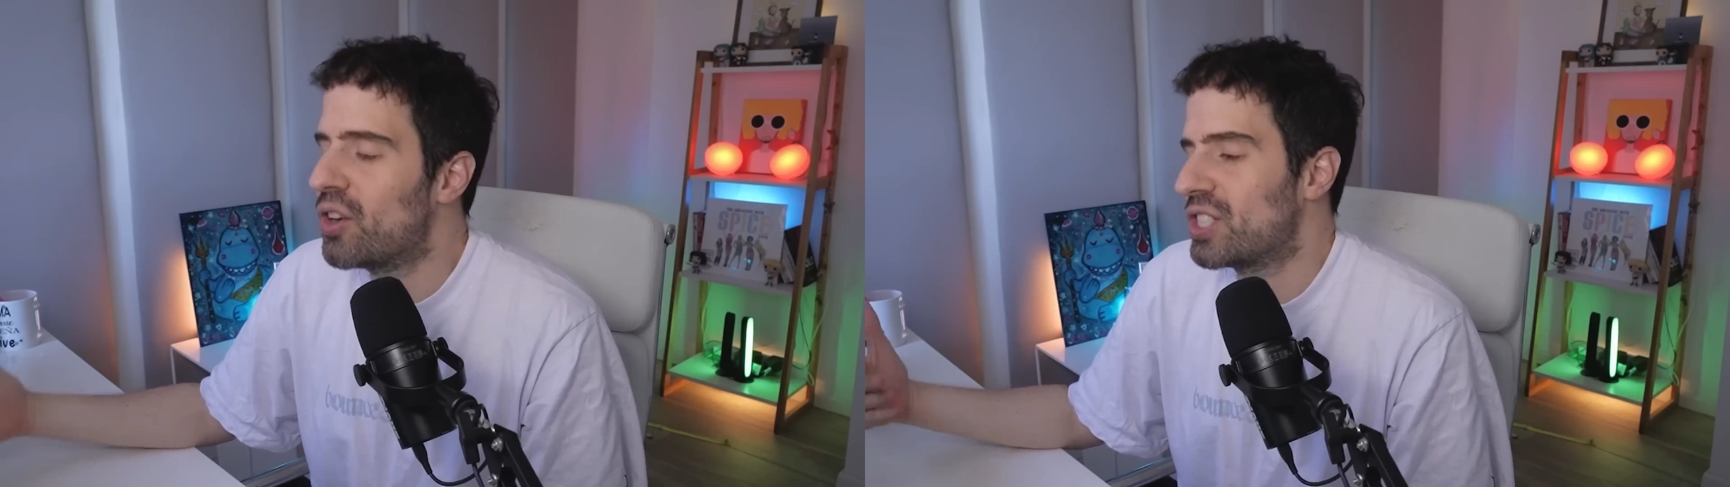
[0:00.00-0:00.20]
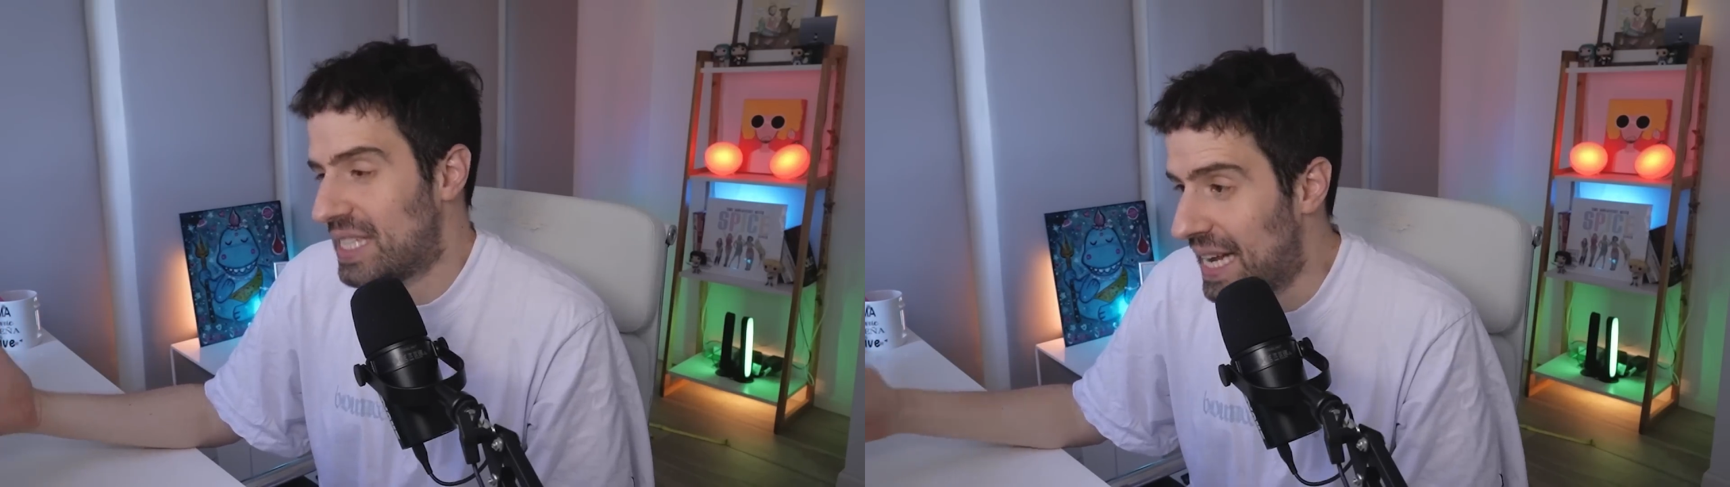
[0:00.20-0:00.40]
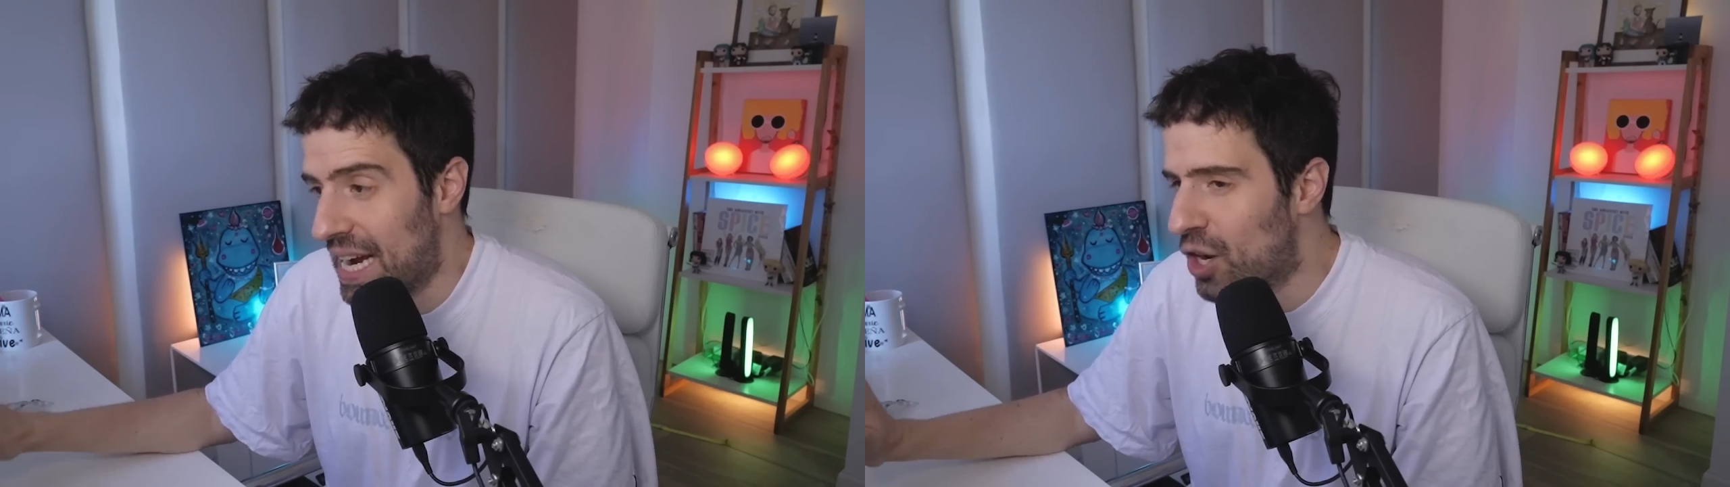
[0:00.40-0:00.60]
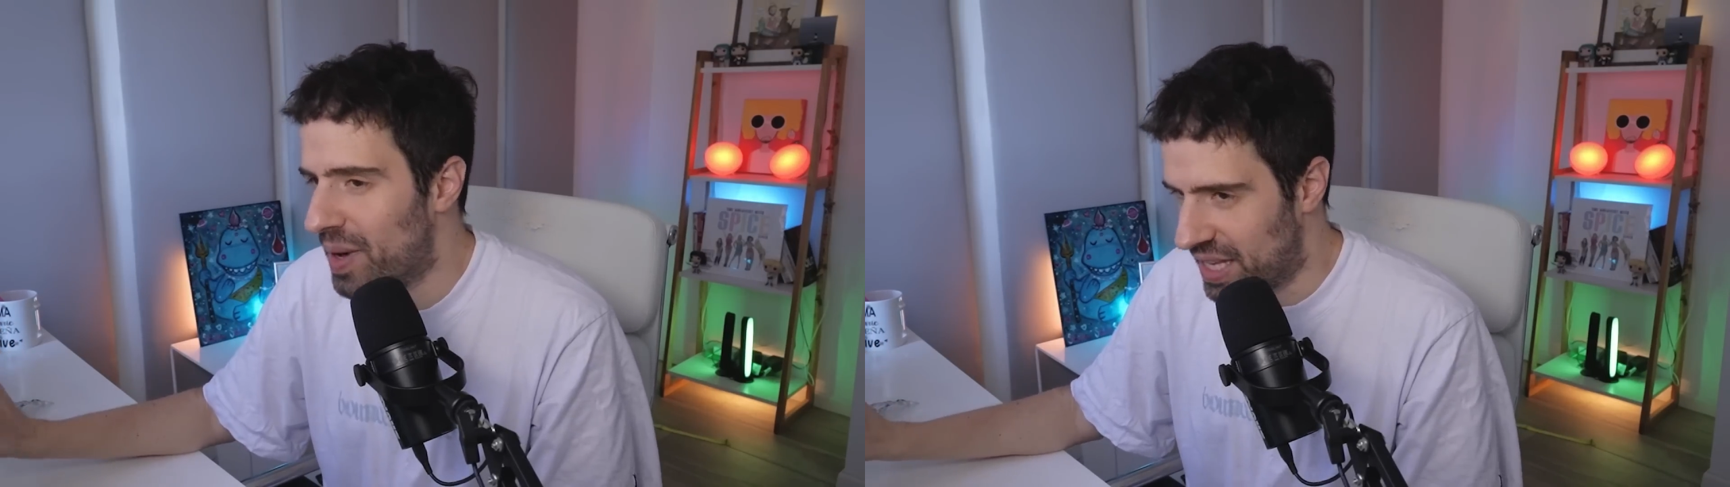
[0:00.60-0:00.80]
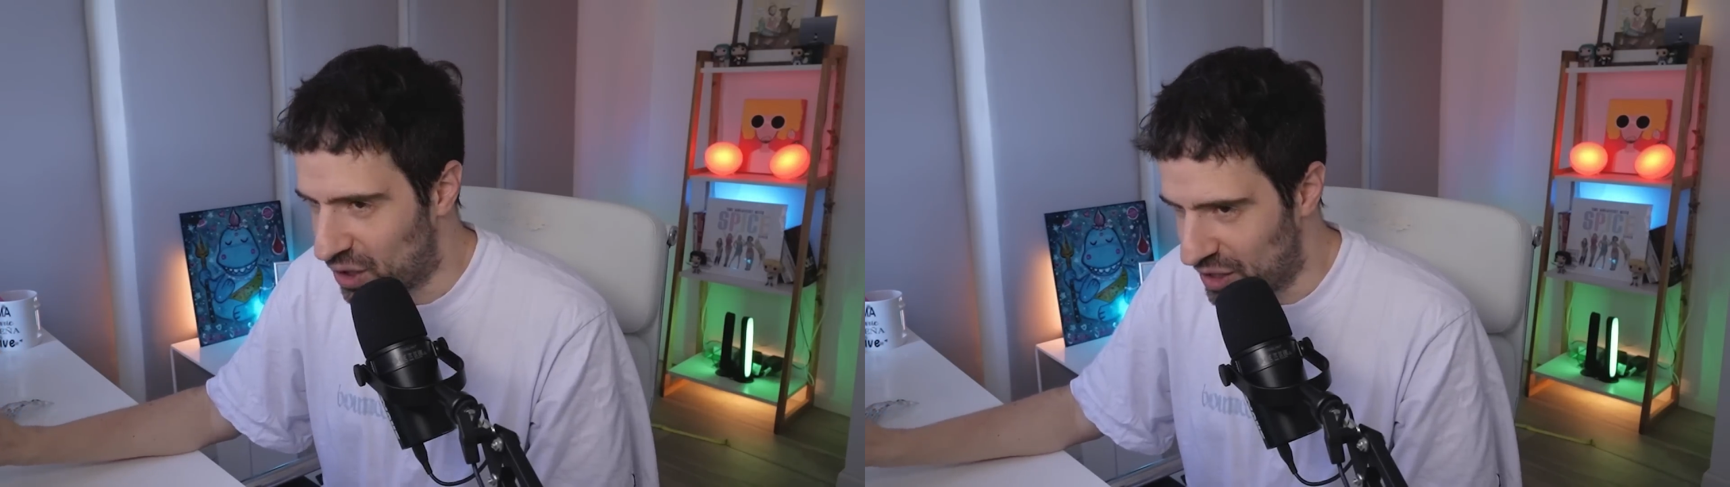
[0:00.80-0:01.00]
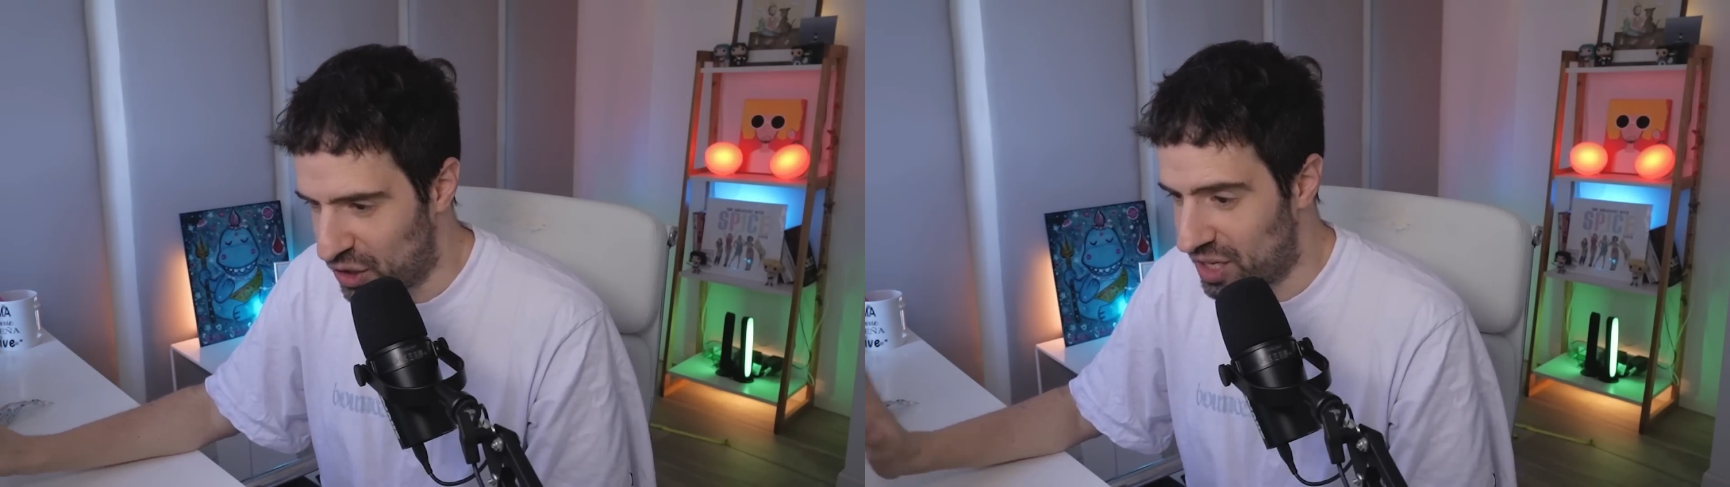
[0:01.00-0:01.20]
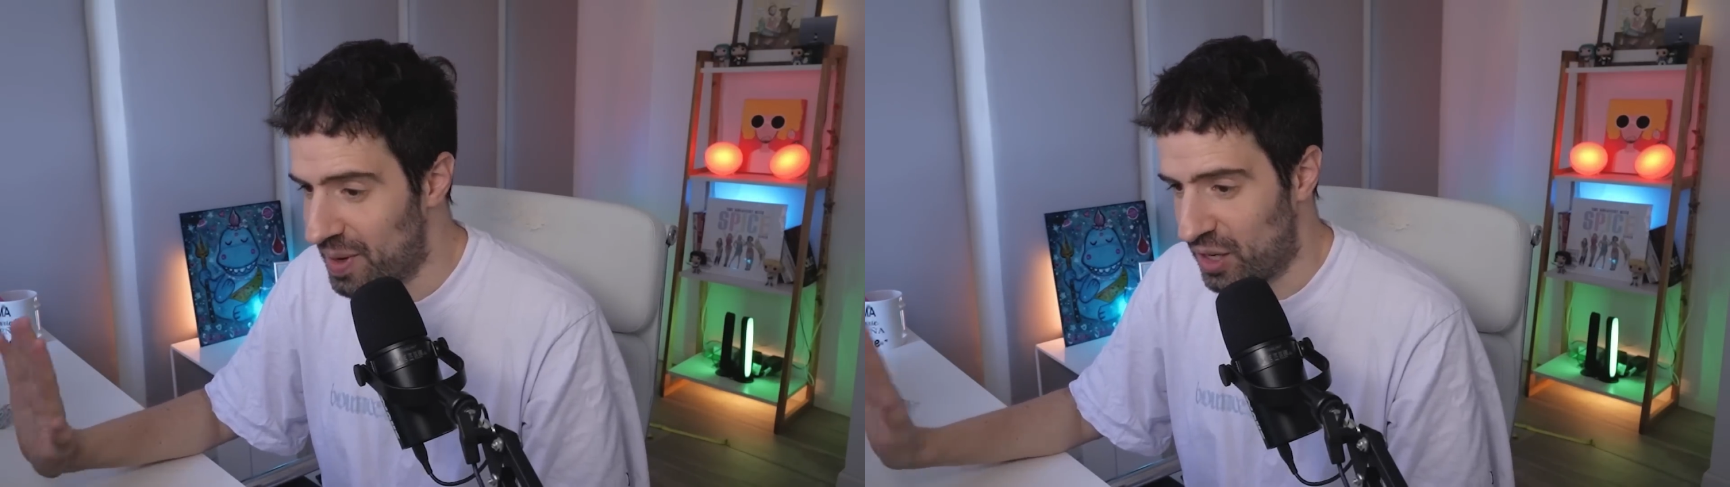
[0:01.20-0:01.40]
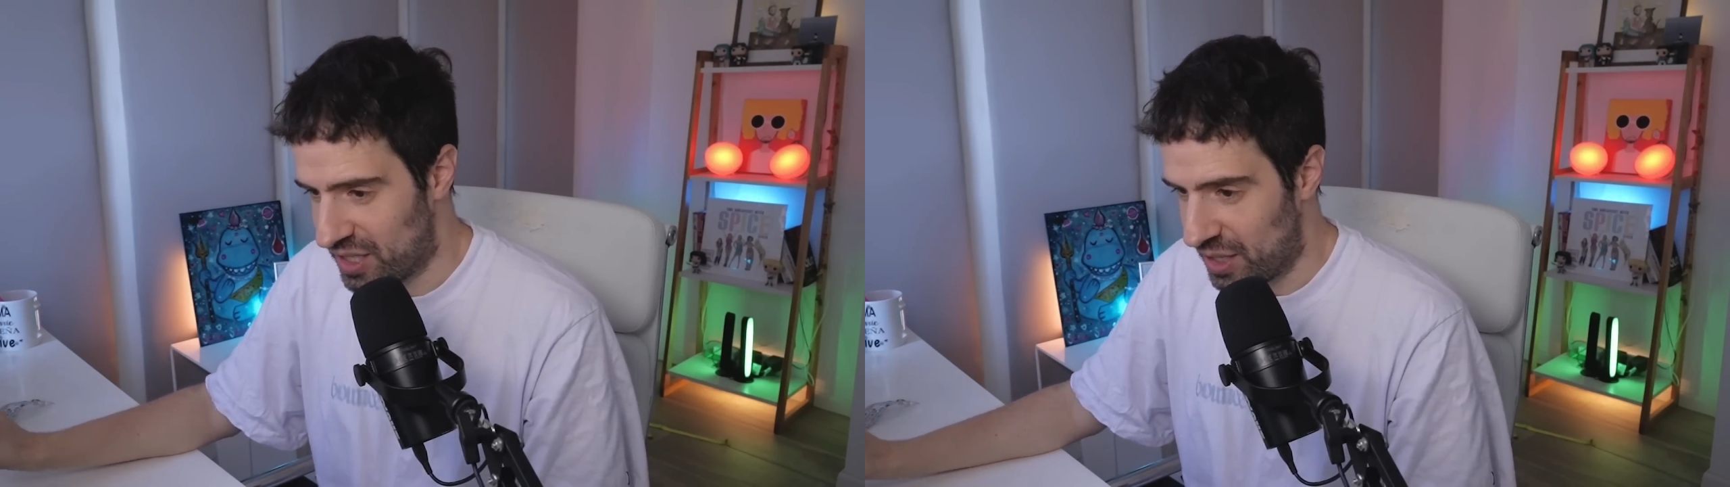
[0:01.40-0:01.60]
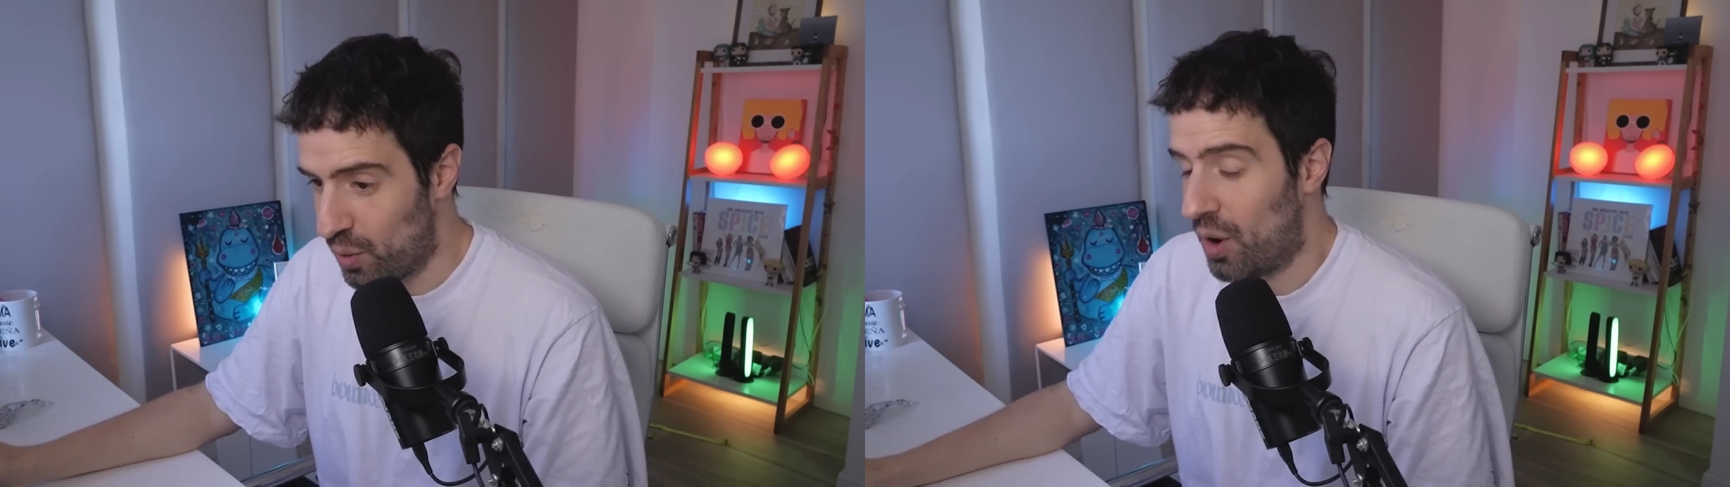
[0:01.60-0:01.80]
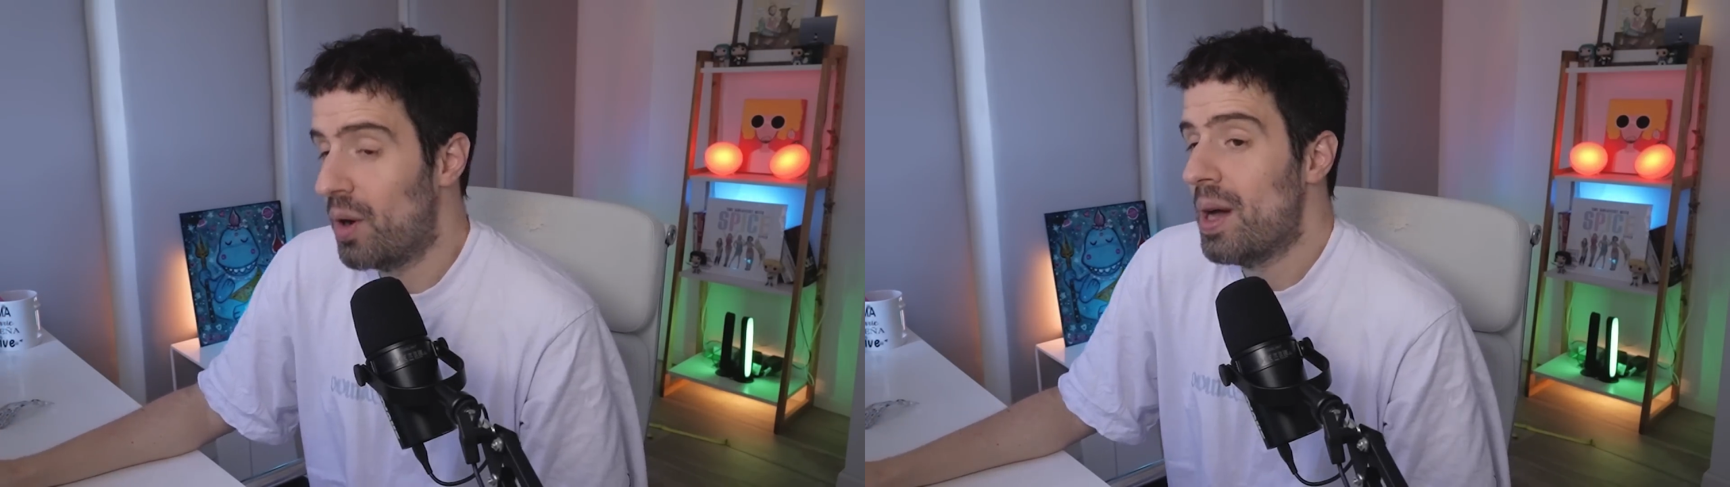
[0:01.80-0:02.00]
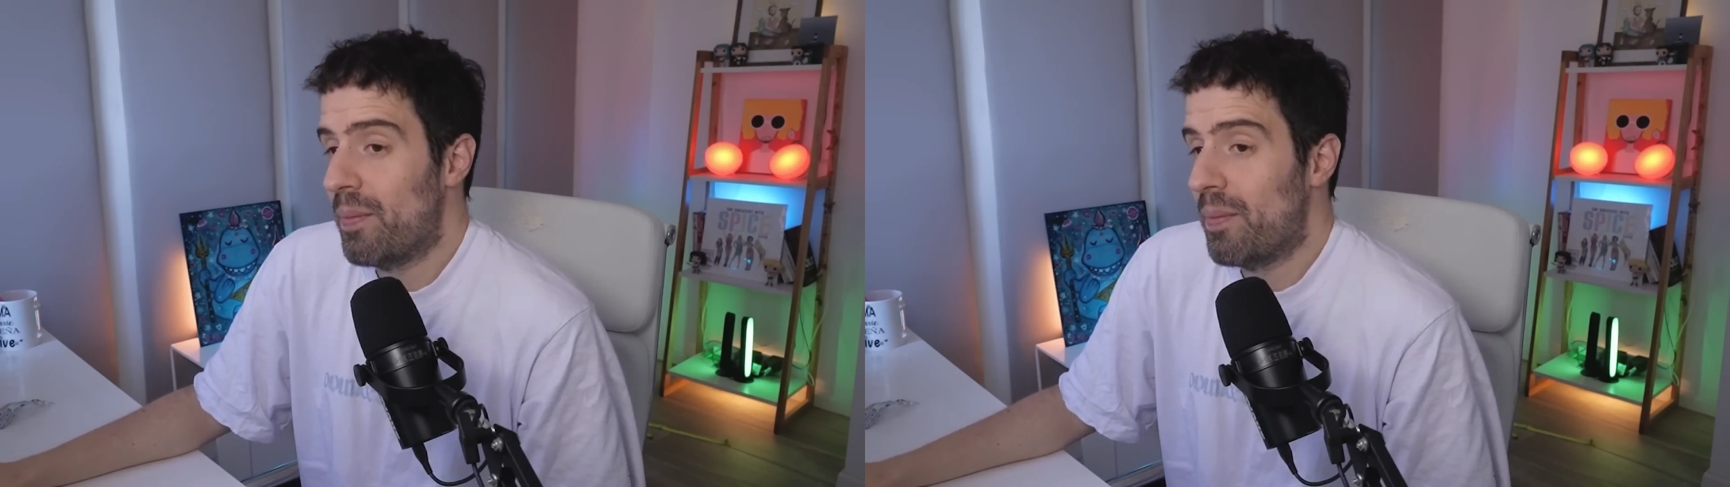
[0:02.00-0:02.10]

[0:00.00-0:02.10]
No, ya sé, él no me dijo eso, ni me lo insinuó.